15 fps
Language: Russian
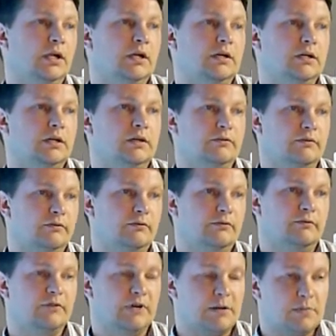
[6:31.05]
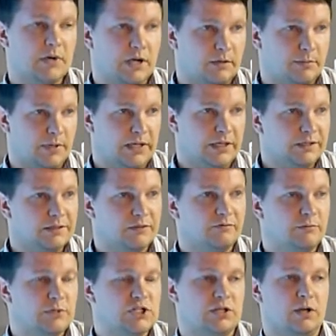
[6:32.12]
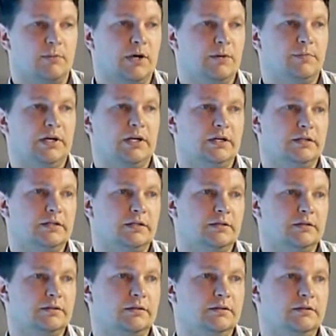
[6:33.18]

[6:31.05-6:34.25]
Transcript: э, в рамках проекта, в масштабах проекта